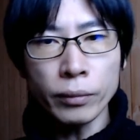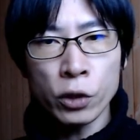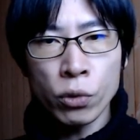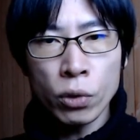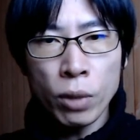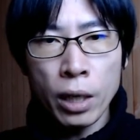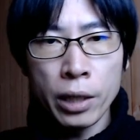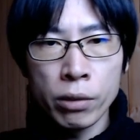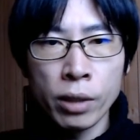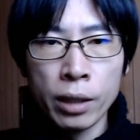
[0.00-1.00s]
それは
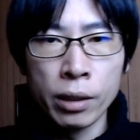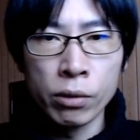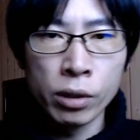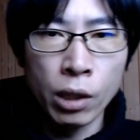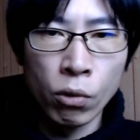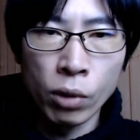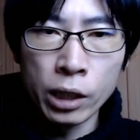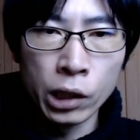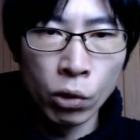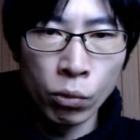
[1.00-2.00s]
早く解決した方が
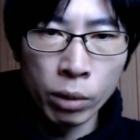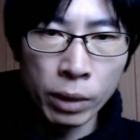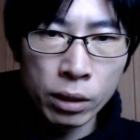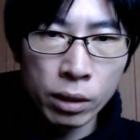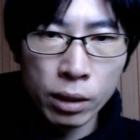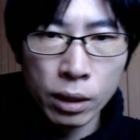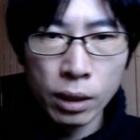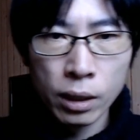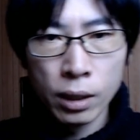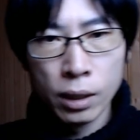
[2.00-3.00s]
いいと思います
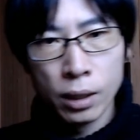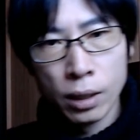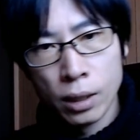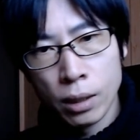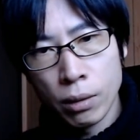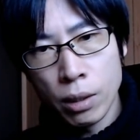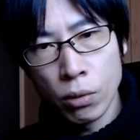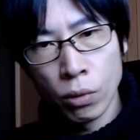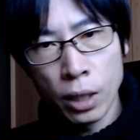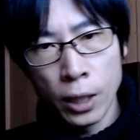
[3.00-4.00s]
です
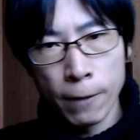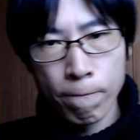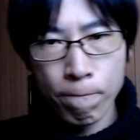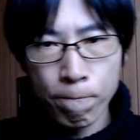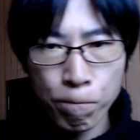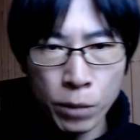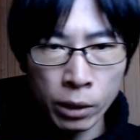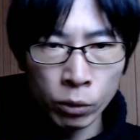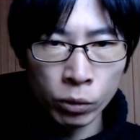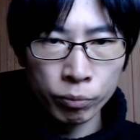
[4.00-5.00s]
ので
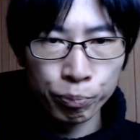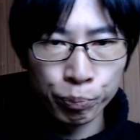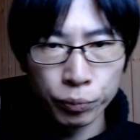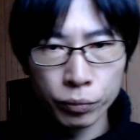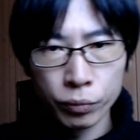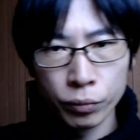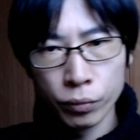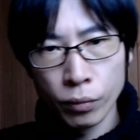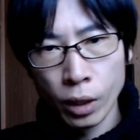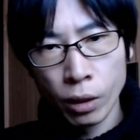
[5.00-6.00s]
あの
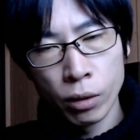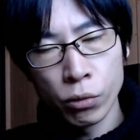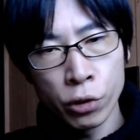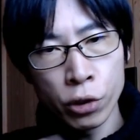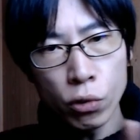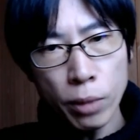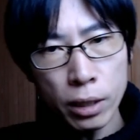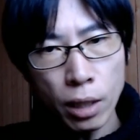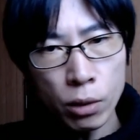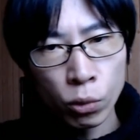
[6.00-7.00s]
後ろめ
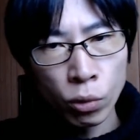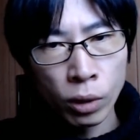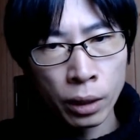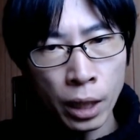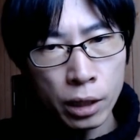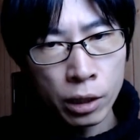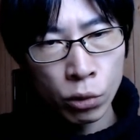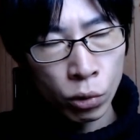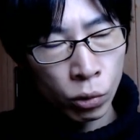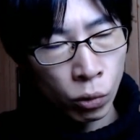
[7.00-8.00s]
たいことがない
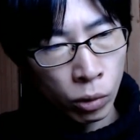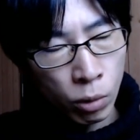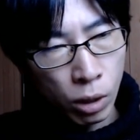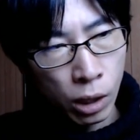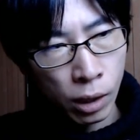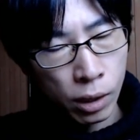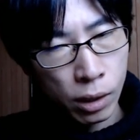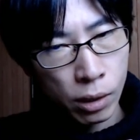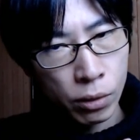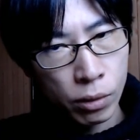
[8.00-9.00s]
人にとっては
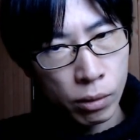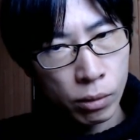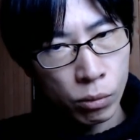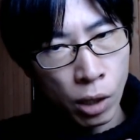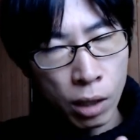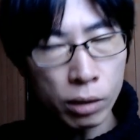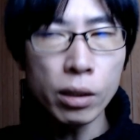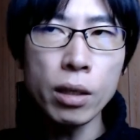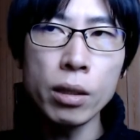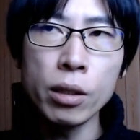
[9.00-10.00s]
歓
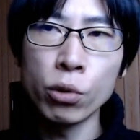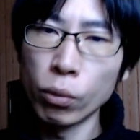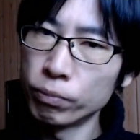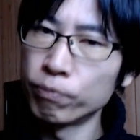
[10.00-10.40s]
迎でしょ